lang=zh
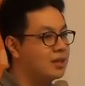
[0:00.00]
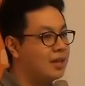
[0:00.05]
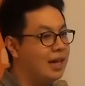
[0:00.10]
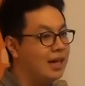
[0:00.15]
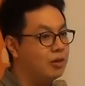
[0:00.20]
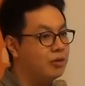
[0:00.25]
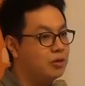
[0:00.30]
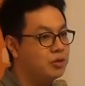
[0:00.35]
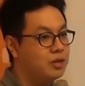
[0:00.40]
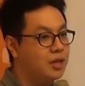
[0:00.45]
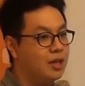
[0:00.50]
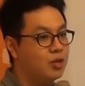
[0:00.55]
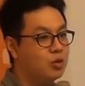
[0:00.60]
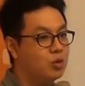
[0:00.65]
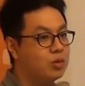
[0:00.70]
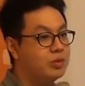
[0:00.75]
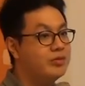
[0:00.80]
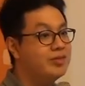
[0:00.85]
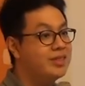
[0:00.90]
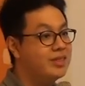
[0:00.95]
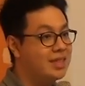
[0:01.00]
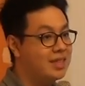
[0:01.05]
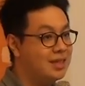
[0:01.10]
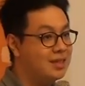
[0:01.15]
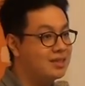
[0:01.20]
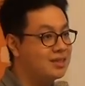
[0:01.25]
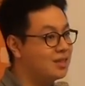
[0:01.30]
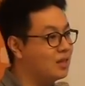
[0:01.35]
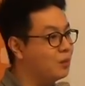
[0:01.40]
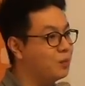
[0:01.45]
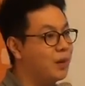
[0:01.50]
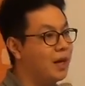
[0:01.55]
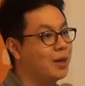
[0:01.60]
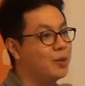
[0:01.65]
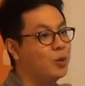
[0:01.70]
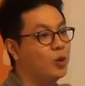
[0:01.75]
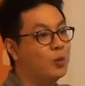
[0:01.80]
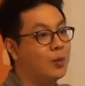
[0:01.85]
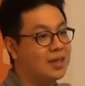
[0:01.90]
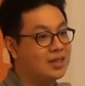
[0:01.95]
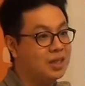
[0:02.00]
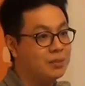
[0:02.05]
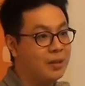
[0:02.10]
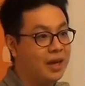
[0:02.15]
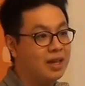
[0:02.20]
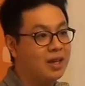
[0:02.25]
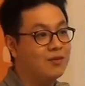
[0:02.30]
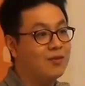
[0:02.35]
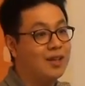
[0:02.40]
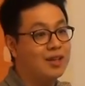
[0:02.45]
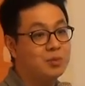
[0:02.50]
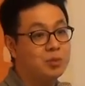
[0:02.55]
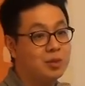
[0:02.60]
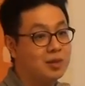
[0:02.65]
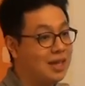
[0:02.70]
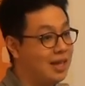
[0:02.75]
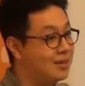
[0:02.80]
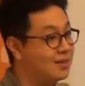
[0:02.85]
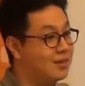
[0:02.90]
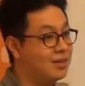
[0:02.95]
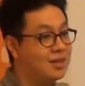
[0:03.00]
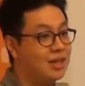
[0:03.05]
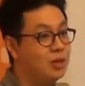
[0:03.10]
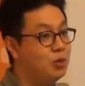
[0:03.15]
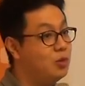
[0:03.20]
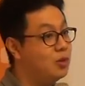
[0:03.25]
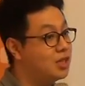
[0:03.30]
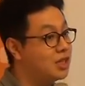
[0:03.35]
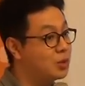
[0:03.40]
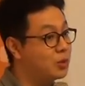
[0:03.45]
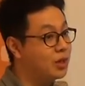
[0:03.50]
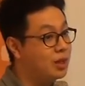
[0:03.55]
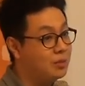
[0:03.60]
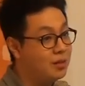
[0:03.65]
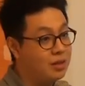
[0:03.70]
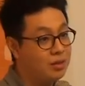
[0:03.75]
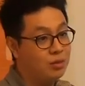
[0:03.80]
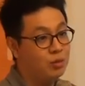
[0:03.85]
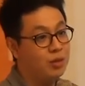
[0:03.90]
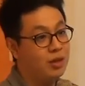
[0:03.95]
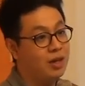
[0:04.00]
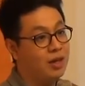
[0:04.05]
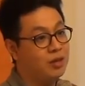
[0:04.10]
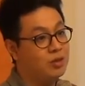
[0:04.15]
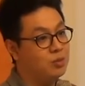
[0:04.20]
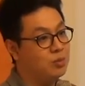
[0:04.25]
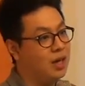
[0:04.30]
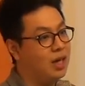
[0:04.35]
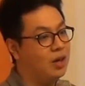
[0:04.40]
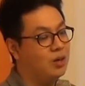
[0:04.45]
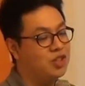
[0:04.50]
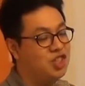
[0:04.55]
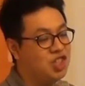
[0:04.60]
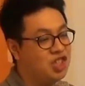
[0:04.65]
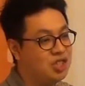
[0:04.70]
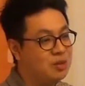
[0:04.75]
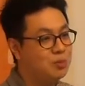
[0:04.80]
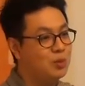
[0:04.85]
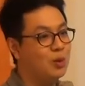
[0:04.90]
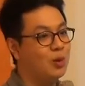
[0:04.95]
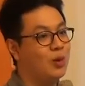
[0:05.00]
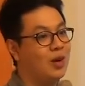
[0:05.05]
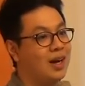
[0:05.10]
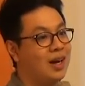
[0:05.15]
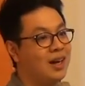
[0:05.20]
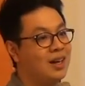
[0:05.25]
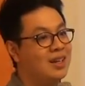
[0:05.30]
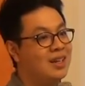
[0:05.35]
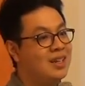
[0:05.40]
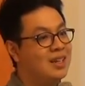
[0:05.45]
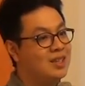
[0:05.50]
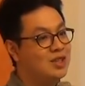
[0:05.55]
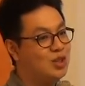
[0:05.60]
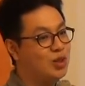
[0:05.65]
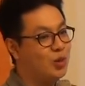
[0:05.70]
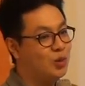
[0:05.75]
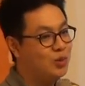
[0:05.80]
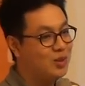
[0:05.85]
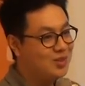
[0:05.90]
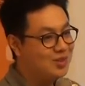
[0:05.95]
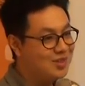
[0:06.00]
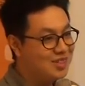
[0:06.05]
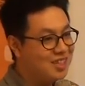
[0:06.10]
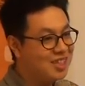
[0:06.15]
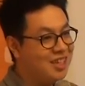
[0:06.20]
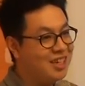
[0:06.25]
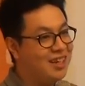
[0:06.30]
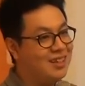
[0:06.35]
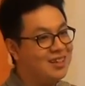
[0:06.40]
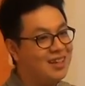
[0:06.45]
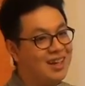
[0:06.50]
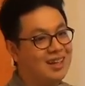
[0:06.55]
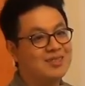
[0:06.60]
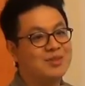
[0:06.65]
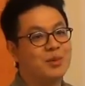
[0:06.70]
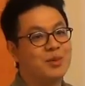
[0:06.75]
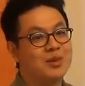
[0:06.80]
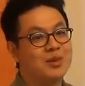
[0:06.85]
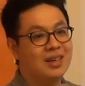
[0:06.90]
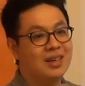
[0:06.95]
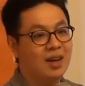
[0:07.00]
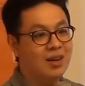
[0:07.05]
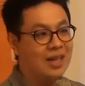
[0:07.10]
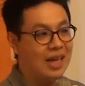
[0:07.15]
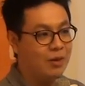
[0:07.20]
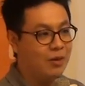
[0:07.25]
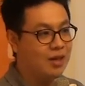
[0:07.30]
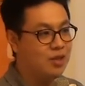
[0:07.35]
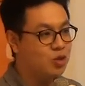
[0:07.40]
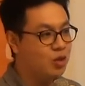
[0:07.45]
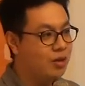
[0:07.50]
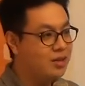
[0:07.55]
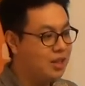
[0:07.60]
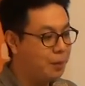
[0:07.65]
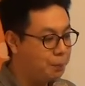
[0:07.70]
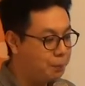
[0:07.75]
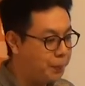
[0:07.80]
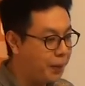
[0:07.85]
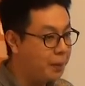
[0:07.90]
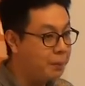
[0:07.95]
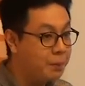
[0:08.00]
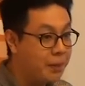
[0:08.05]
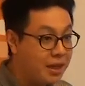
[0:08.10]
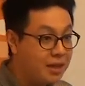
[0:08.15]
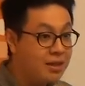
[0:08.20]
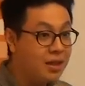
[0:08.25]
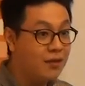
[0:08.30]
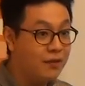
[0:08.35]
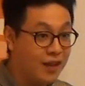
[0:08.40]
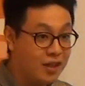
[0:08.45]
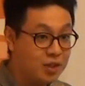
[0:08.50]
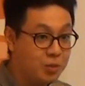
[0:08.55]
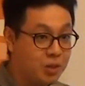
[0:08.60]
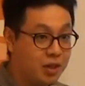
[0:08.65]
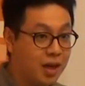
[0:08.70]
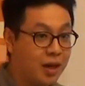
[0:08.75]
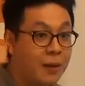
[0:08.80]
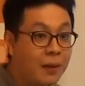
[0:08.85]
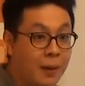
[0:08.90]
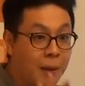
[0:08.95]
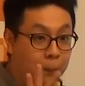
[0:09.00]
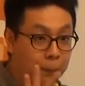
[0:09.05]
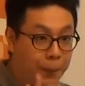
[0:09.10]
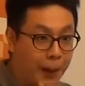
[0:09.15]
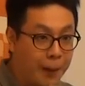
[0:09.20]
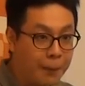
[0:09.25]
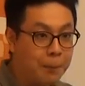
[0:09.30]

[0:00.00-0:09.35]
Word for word: 大家回去可以做一件事情，拜托马上把你的 Facebook 改成一个越奇怪的名字越好，什么好寂寞啊，抽的是烟啊什然后赶快创一个本名的 Facebook。